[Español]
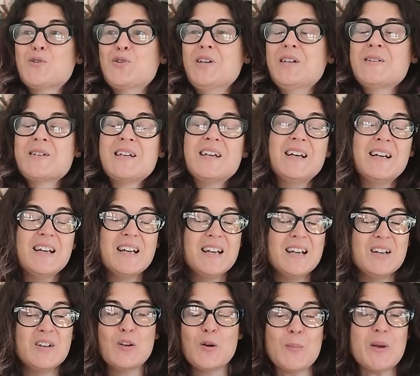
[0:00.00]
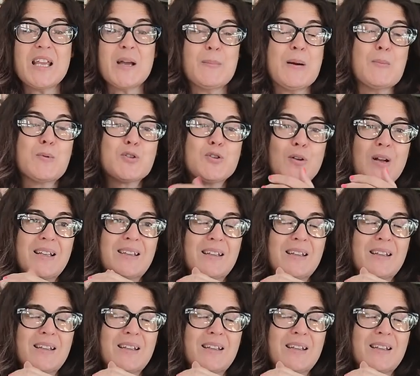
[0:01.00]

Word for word: no sé, no me llama mucho la